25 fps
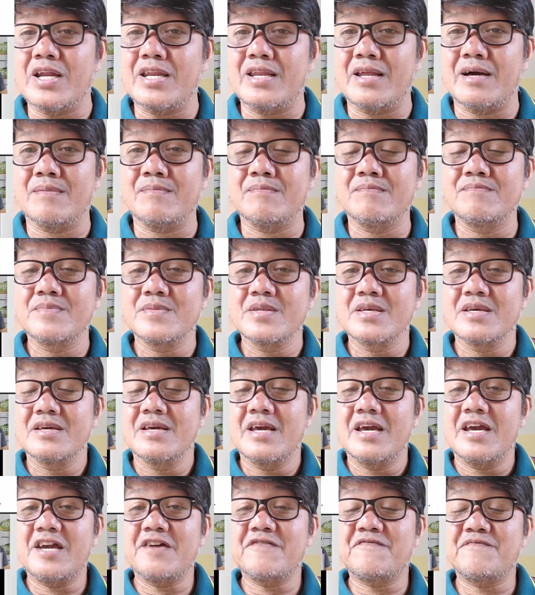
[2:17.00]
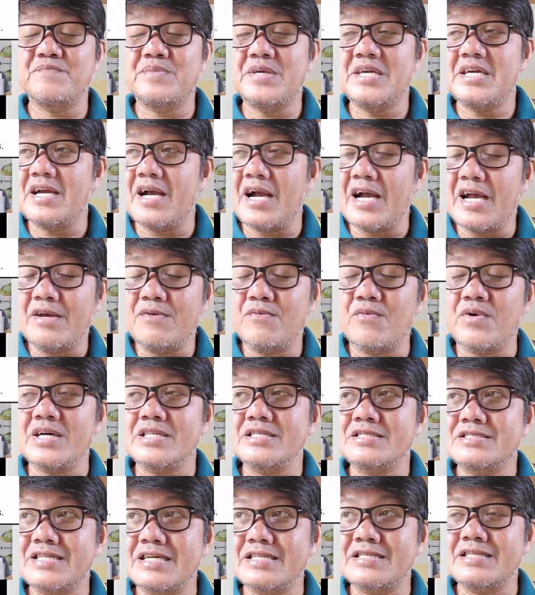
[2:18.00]
mo alam. FBI
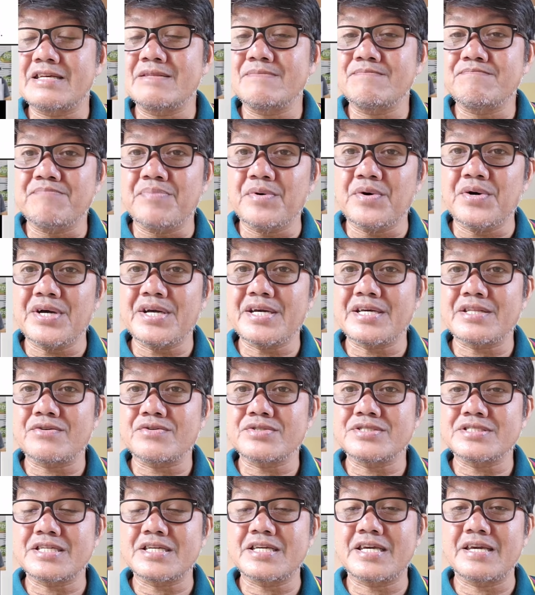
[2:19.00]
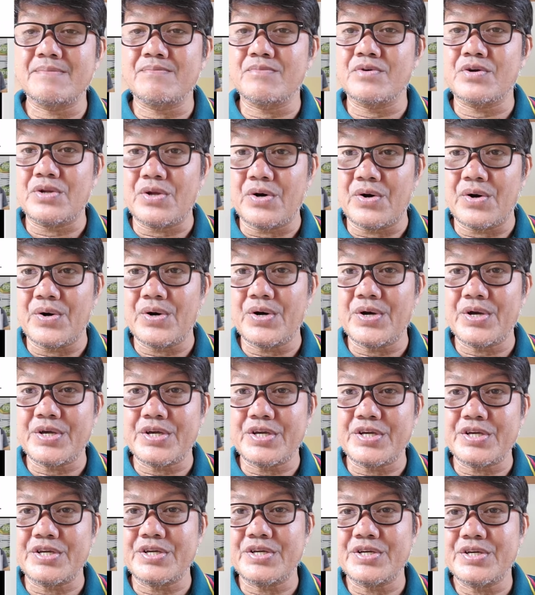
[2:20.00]
wanted din po etong si
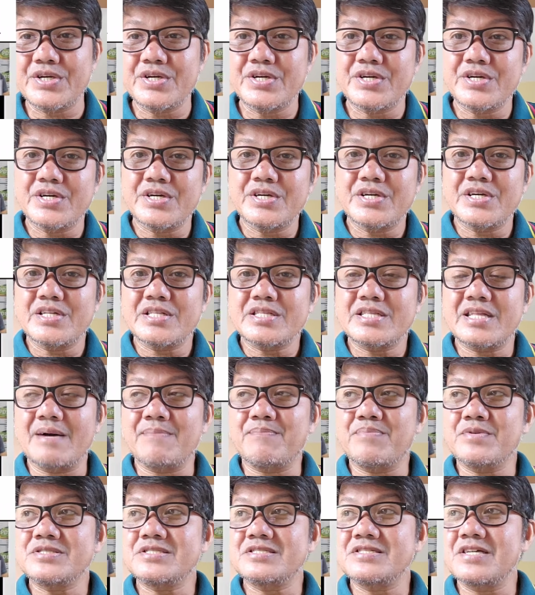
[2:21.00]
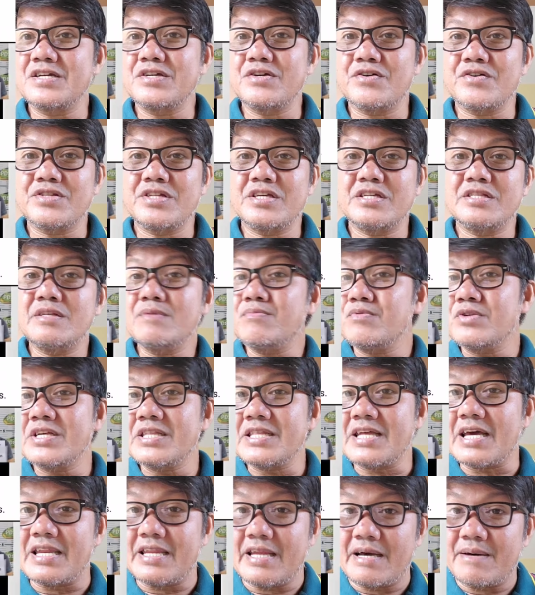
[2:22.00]
Kibuloy. Tapos ngayon, hindi mo
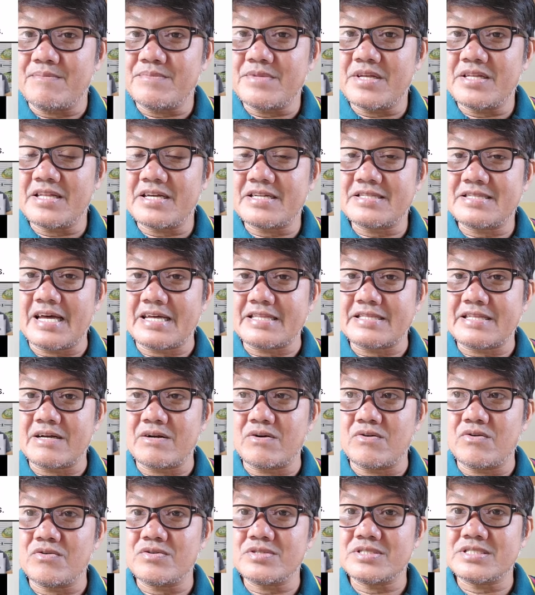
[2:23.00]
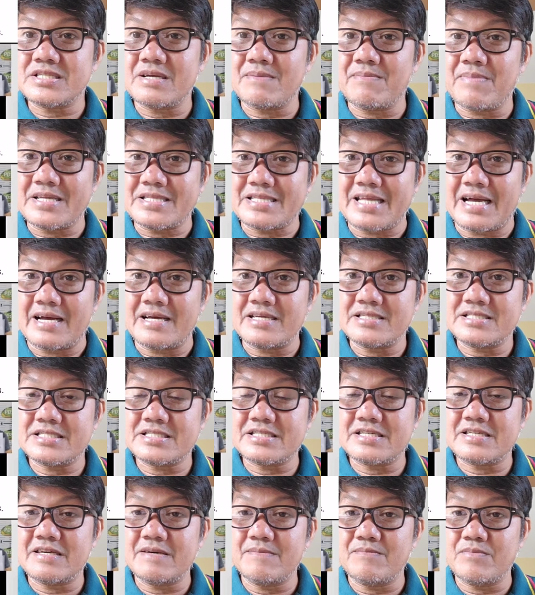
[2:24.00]
din alam na nagtatago sa batas
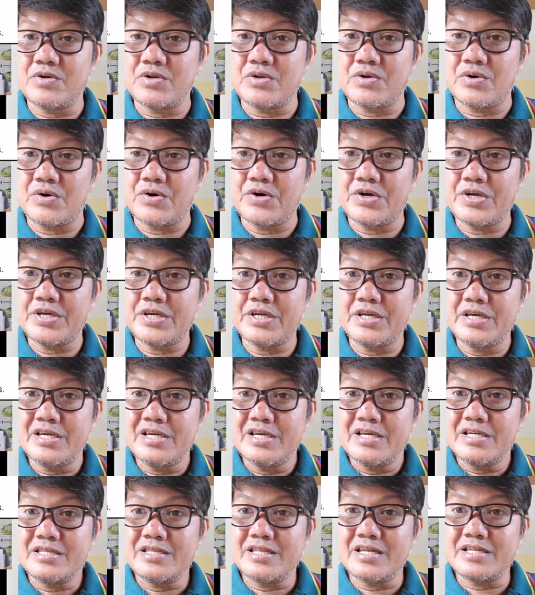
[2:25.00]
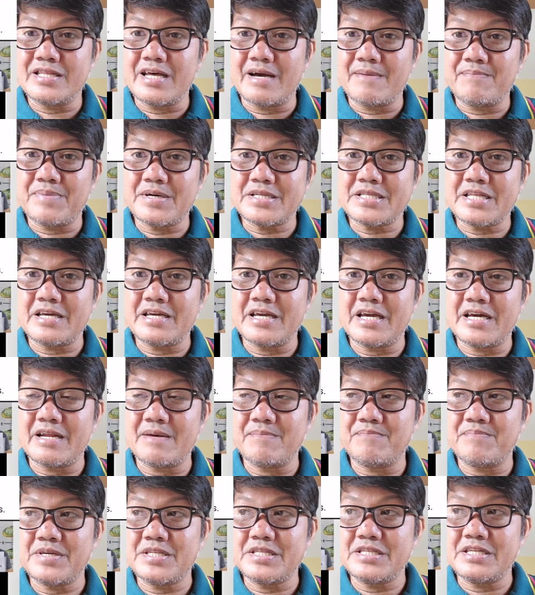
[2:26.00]
si Kibuloy na dapat ay
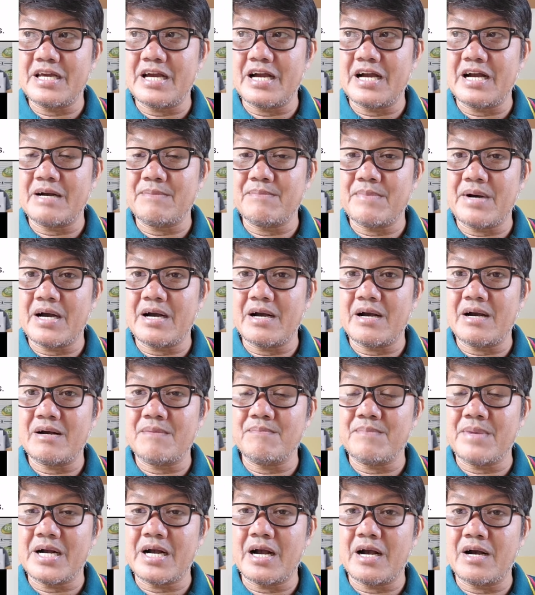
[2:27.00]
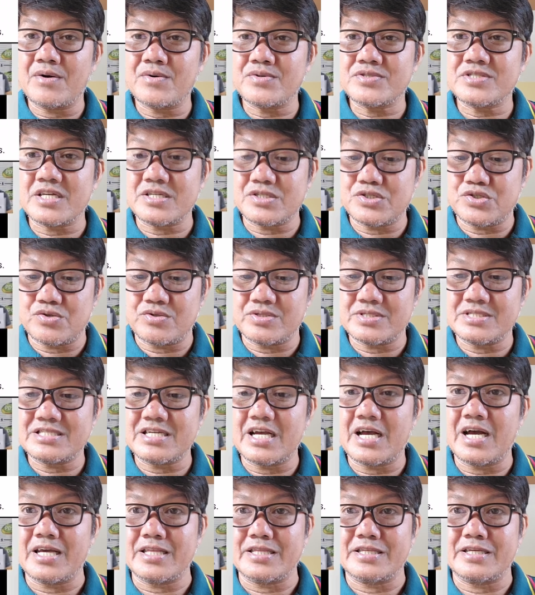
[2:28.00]
harapin niya ang mga, mga akusasyon
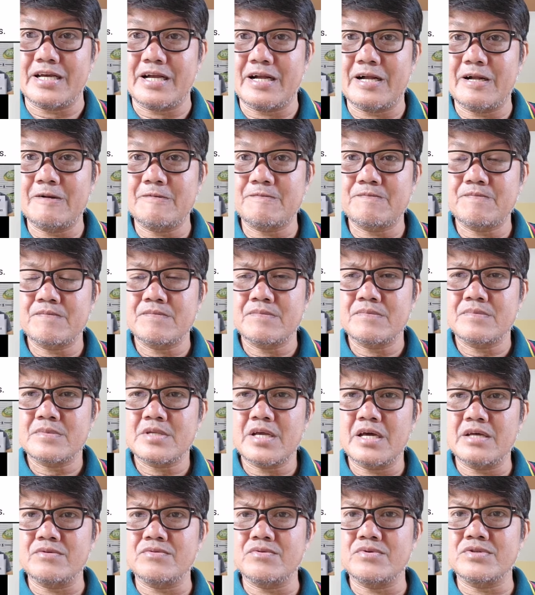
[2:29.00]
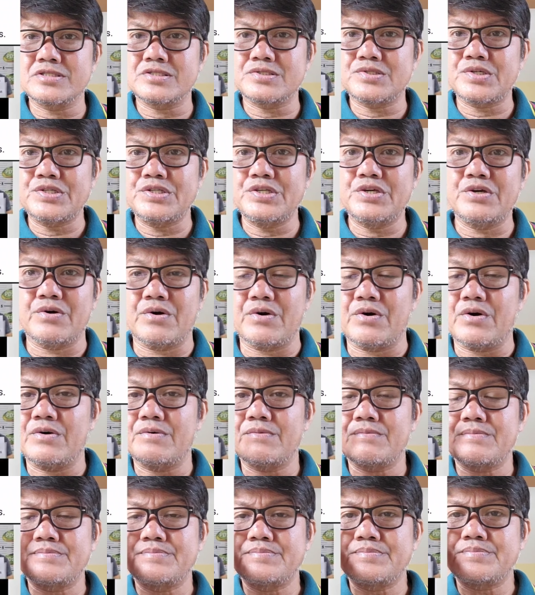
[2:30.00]
sa kanya. Anong gusto
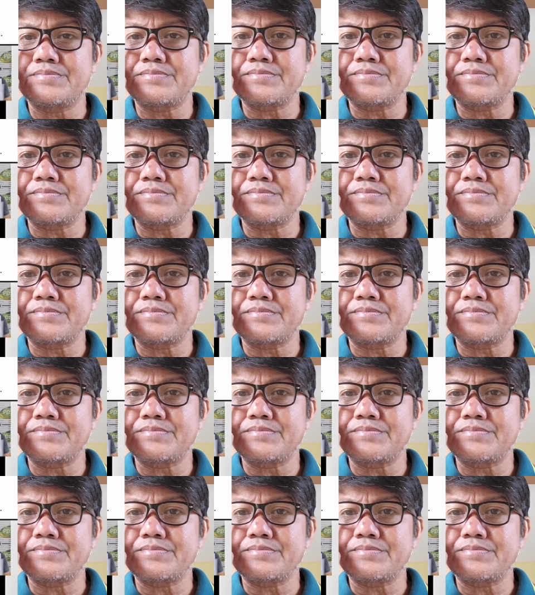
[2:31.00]
niyo?